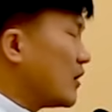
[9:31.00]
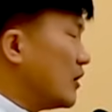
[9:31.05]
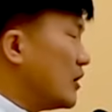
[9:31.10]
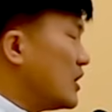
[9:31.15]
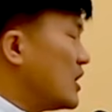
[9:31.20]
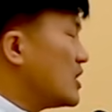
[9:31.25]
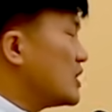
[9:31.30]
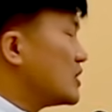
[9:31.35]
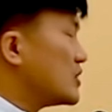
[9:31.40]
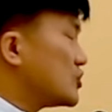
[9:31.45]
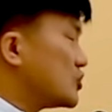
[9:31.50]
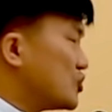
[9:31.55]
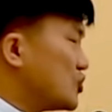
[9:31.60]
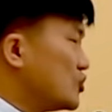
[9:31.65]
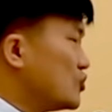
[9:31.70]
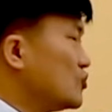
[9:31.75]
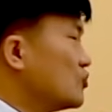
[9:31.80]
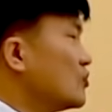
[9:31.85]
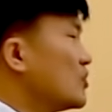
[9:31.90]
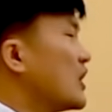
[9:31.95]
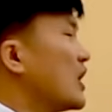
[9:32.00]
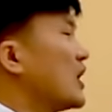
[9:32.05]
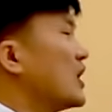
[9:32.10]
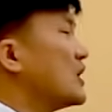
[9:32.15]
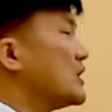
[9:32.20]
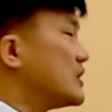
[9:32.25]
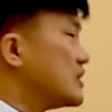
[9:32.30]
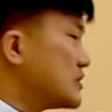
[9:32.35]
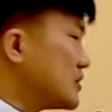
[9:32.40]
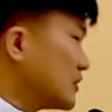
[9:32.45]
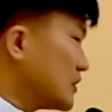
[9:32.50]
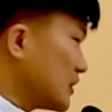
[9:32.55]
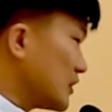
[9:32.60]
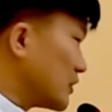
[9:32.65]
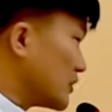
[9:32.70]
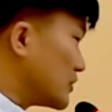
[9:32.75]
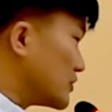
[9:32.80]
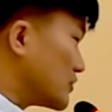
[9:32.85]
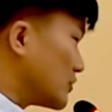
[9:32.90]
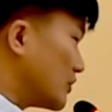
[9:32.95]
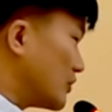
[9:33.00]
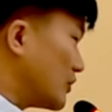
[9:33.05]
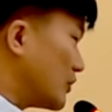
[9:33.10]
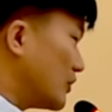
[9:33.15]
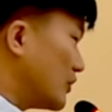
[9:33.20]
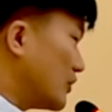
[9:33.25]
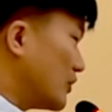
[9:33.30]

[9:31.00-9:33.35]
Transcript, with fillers: 걸리기 쉬운 게 이성인 거죠.